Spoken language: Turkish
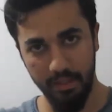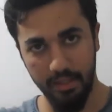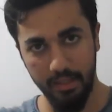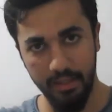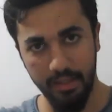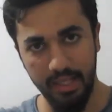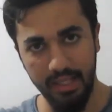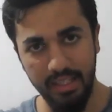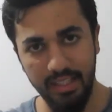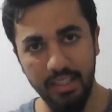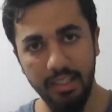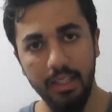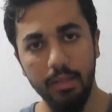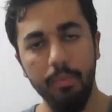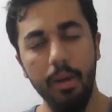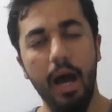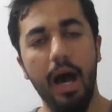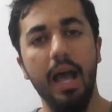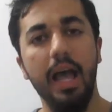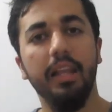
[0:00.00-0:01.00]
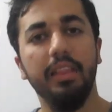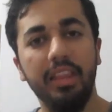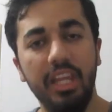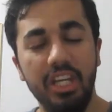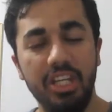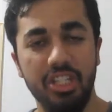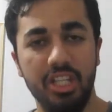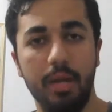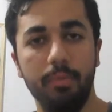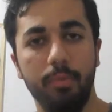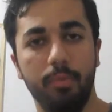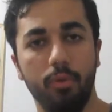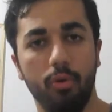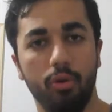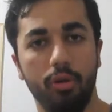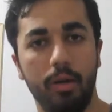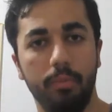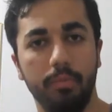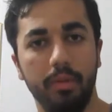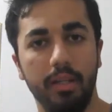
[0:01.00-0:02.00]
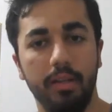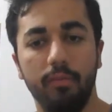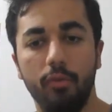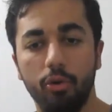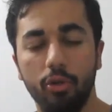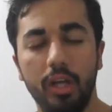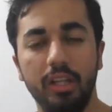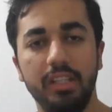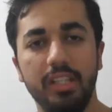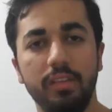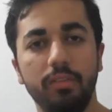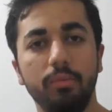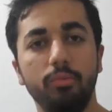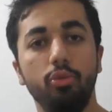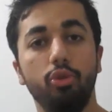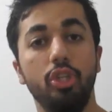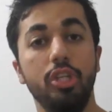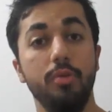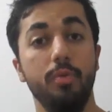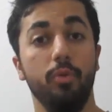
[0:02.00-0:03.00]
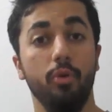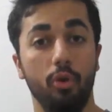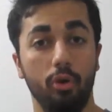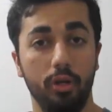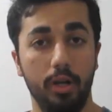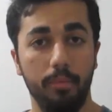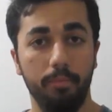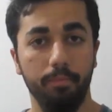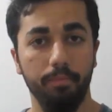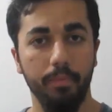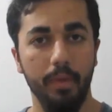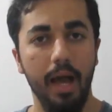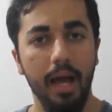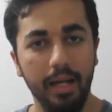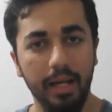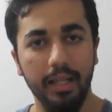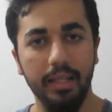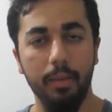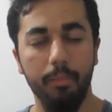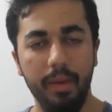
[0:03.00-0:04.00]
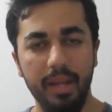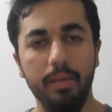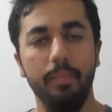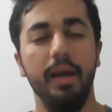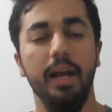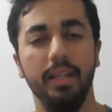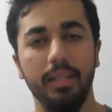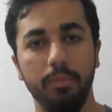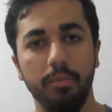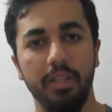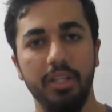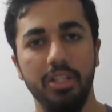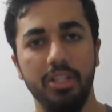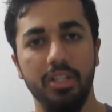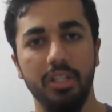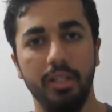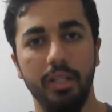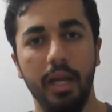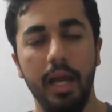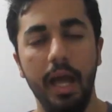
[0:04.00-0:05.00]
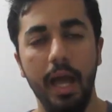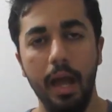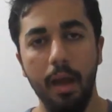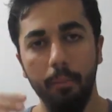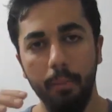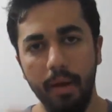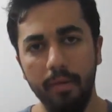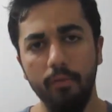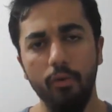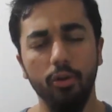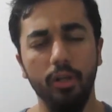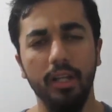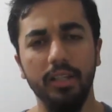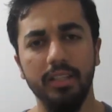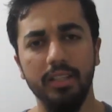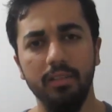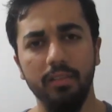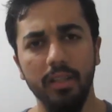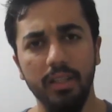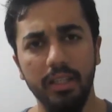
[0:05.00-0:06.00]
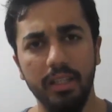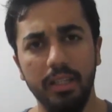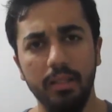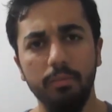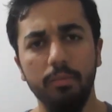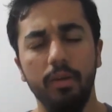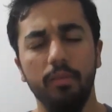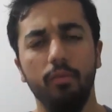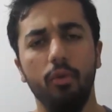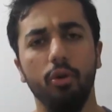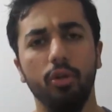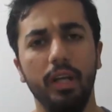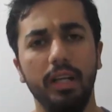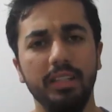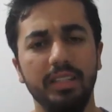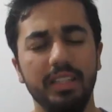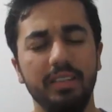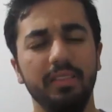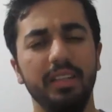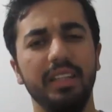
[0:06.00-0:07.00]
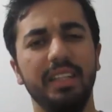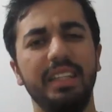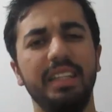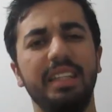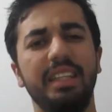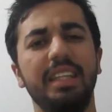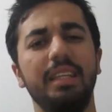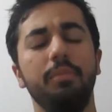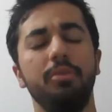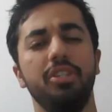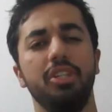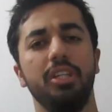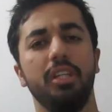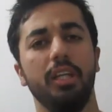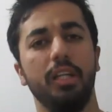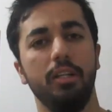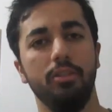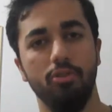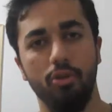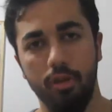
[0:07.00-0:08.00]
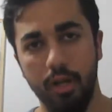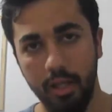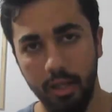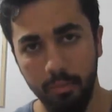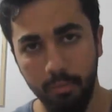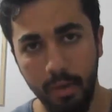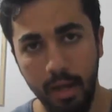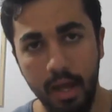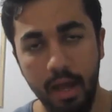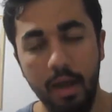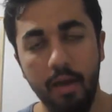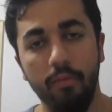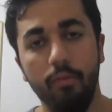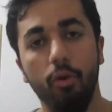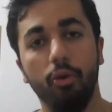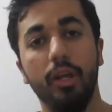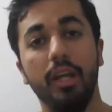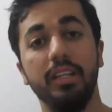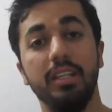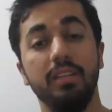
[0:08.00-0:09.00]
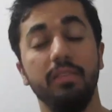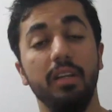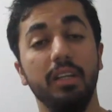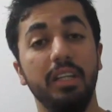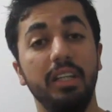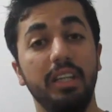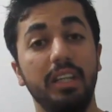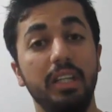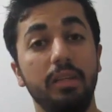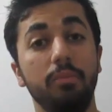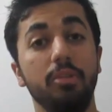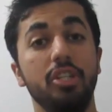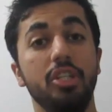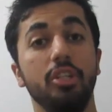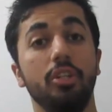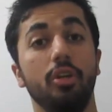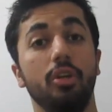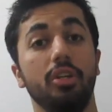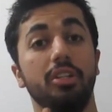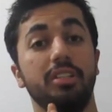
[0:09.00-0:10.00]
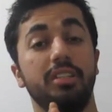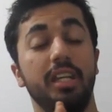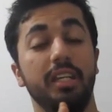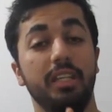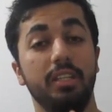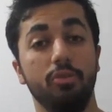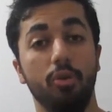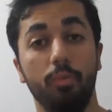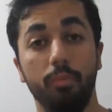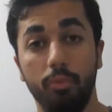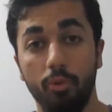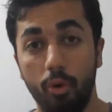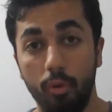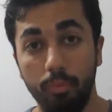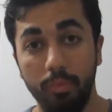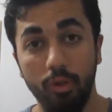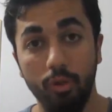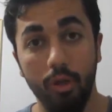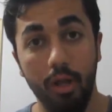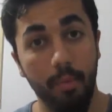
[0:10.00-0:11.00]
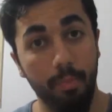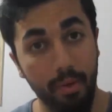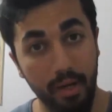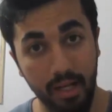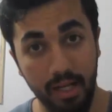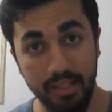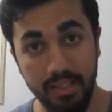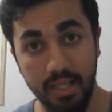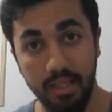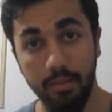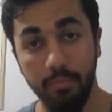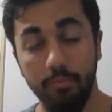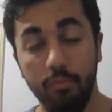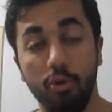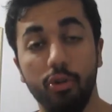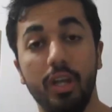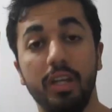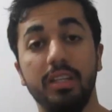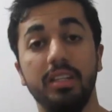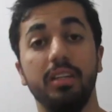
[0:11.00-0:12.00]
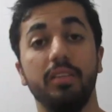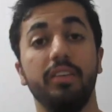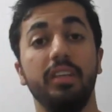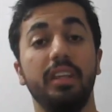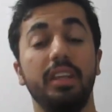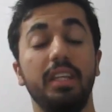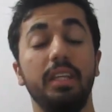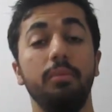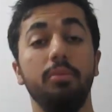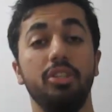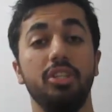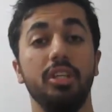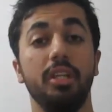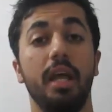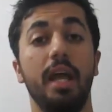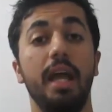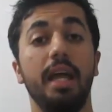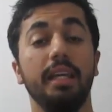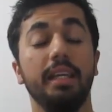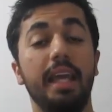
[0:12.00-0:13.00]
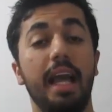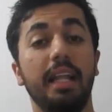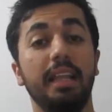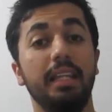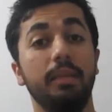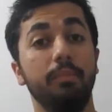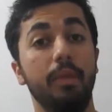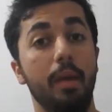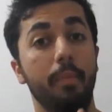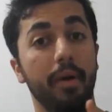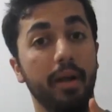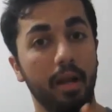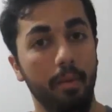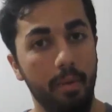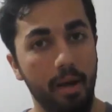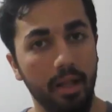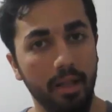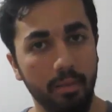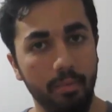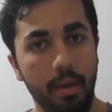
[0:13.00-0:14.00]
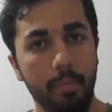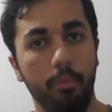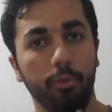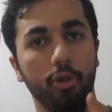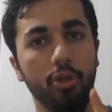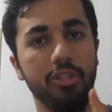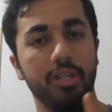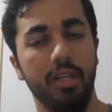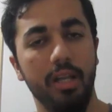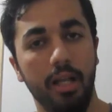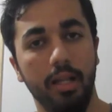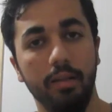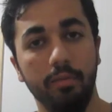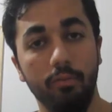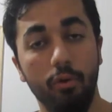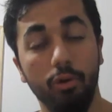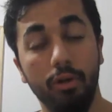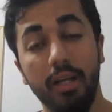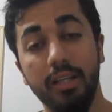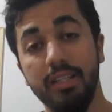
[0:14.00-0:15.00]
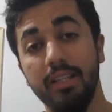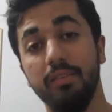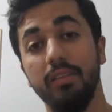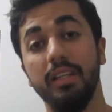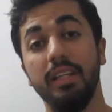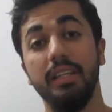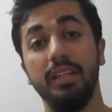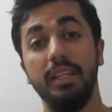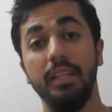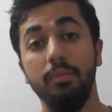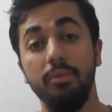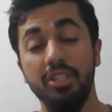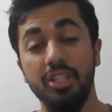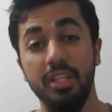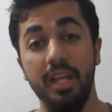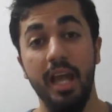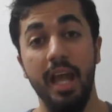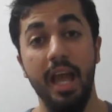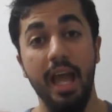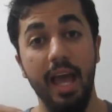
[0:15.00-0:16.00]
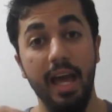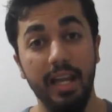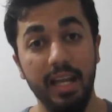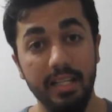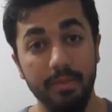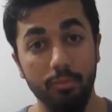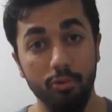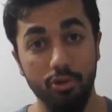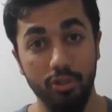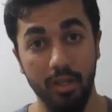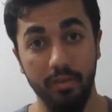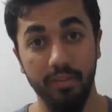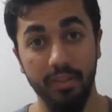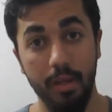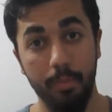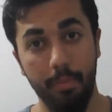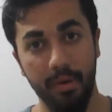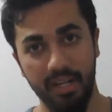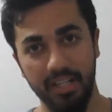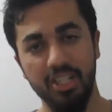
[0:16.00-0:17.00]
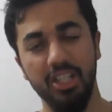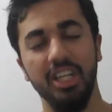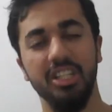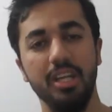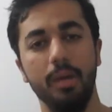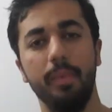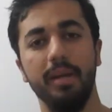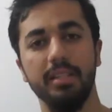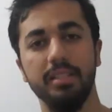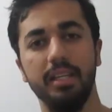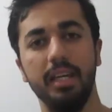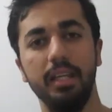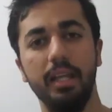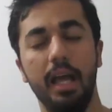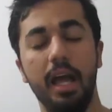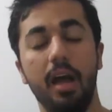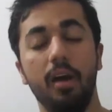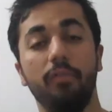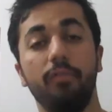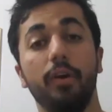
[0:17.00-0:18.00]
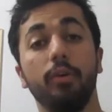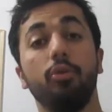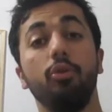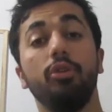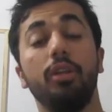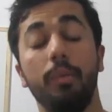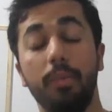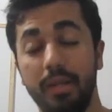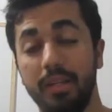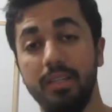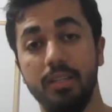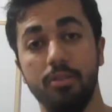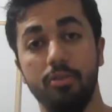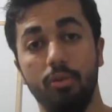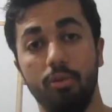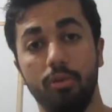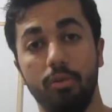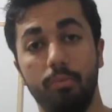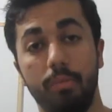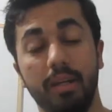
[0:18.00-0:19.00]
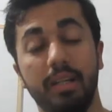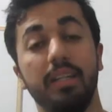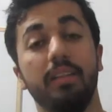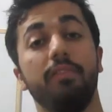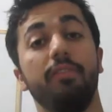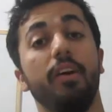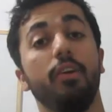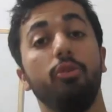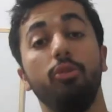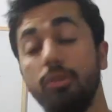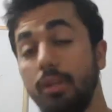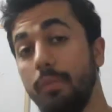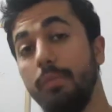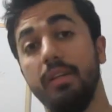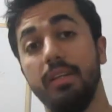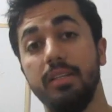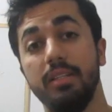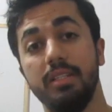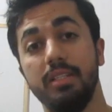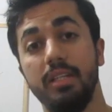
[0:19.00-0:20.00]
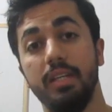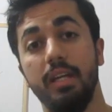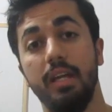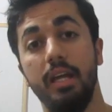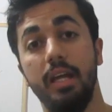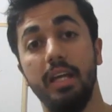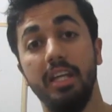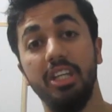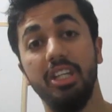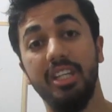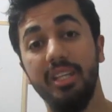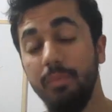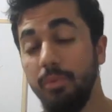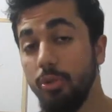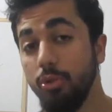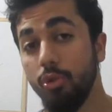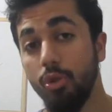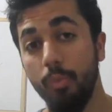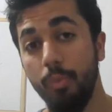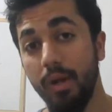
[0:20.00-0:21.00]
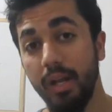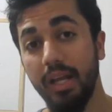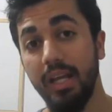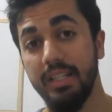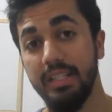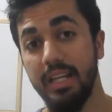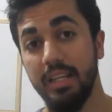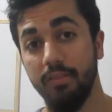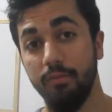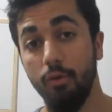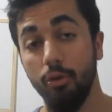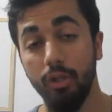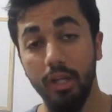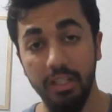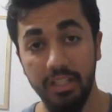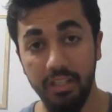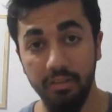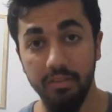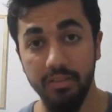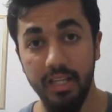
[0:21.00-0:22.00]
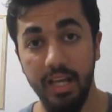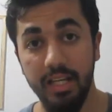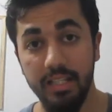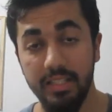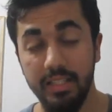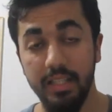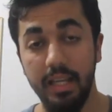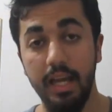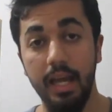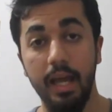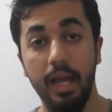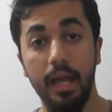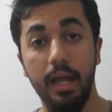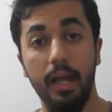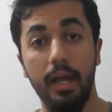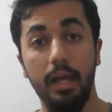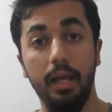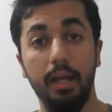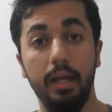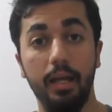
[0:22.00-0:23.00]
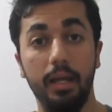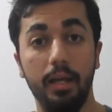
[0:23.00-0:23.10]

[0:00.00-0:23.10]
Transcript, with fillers: dediğin gibi hayat değiştiren bir program dedi. Work and Travel müthiş bir program. Hakikaten benim hayatımı değiştirdi. Ben Work and Travel'a gittim. Work and Travel'a gittiğim için İngilizce öğrendim. Work and Travel'a gittiğim için 8-10 bin dolar para kazandım. Work and Travel'a gittiğim için geldiğimde hem araba aldım hem motosikleti aldım. Work and Travel'a gittiğim için Erasmus sınavında barajı geçemezken fakülte birincisi oldum. Bakın fakülte birincisi. 2000 euro para kazandım Work and Travel sayesinde e,